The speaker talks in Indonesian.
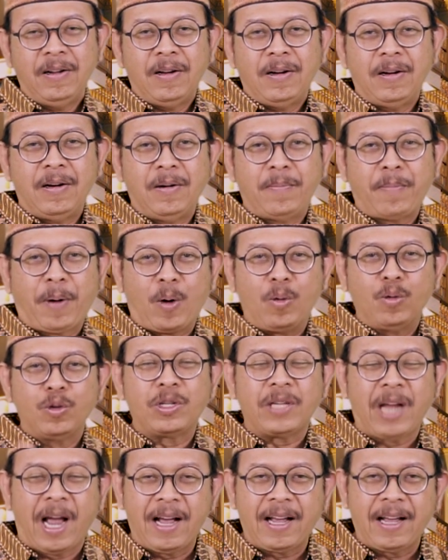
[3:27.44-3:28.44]
e,
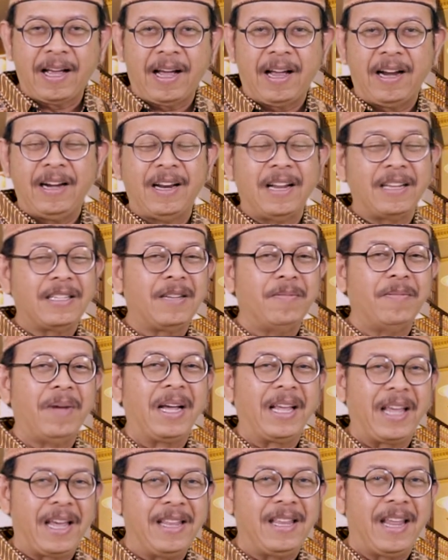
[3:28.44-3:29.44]
perusakan dan
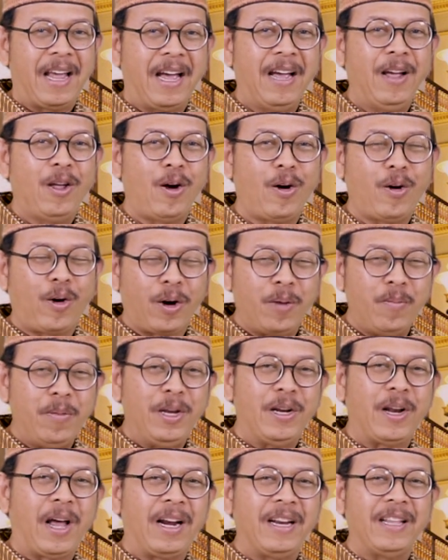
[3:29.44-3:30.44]
sebagainya, ya
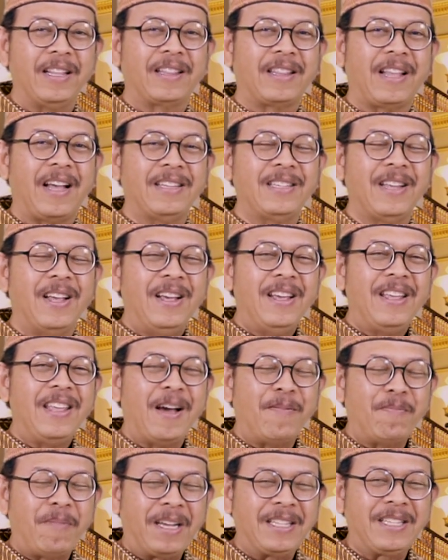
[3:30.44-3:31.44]
kriminalitas,
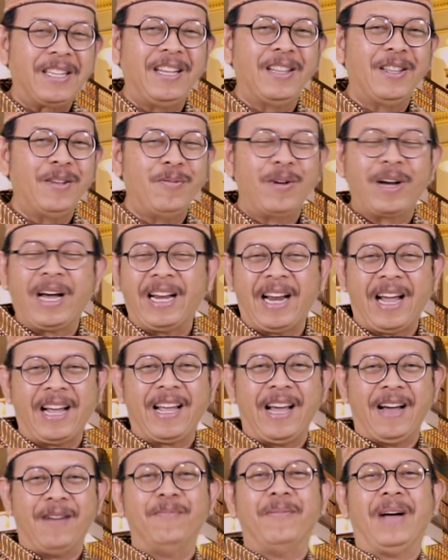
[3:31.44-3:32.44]
ya pasti itu bukan
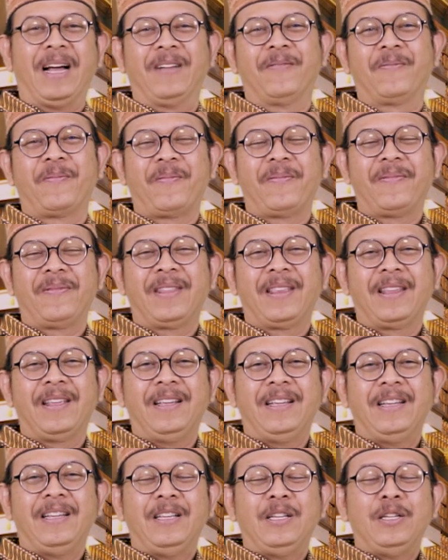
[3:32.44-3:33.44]
agama.
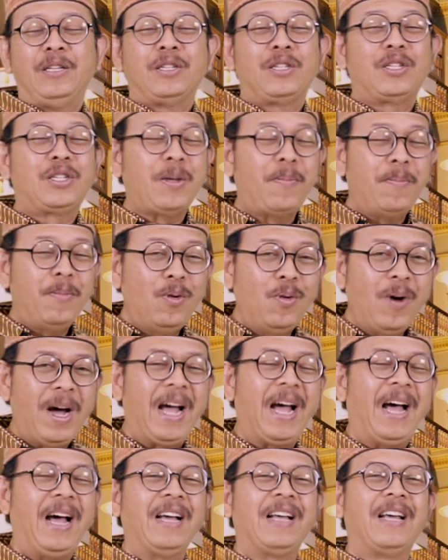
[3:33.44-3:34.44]

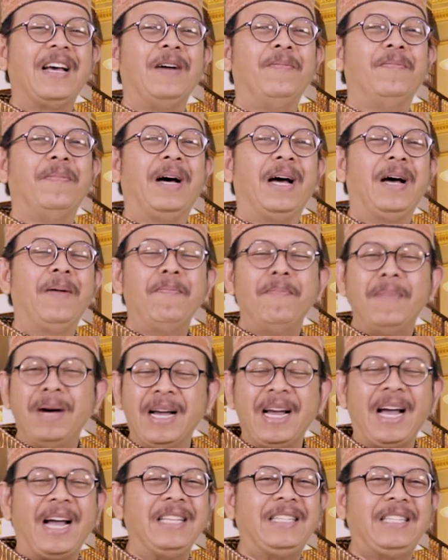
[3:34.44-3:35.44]
Semua agama
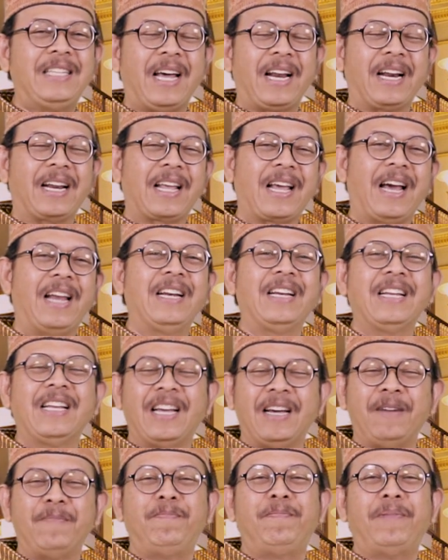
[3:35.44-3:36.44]
mengajarkan
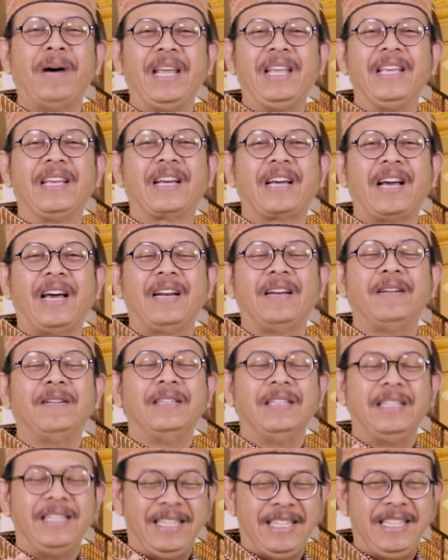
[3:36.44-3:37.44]

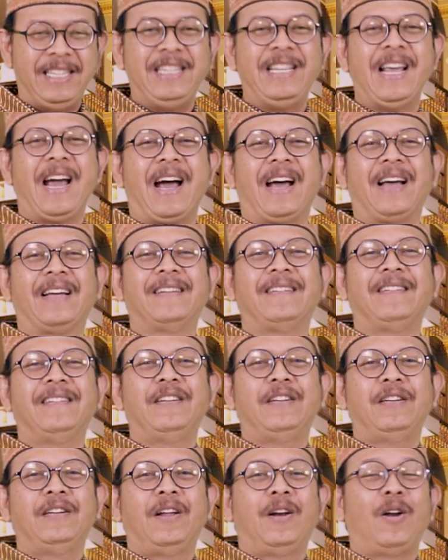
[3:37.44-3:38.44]
kebaikan, iya.
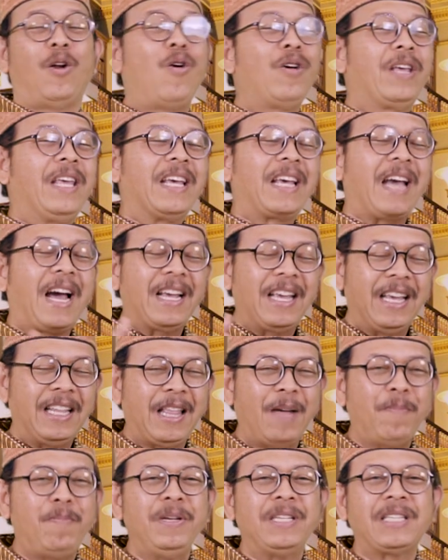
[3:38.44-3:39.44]
Logika
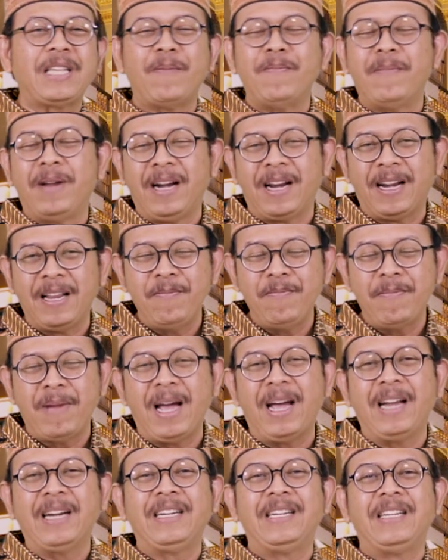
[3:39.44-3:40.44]
kita bisa
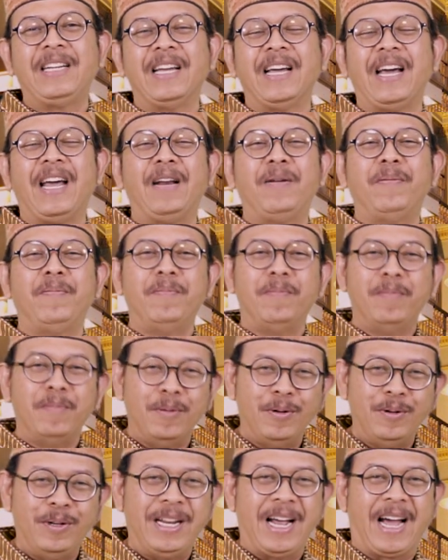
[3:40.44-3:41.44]
menerima dengan
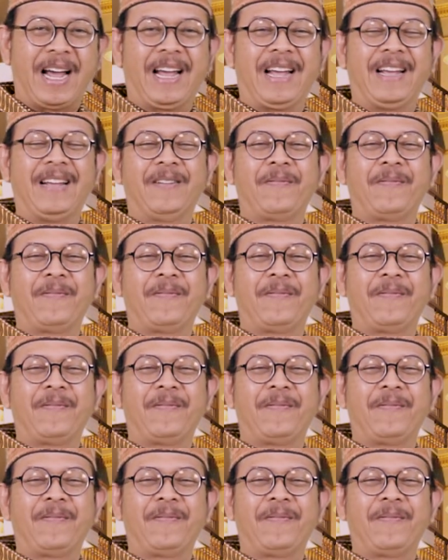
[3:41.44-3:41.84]
mudah.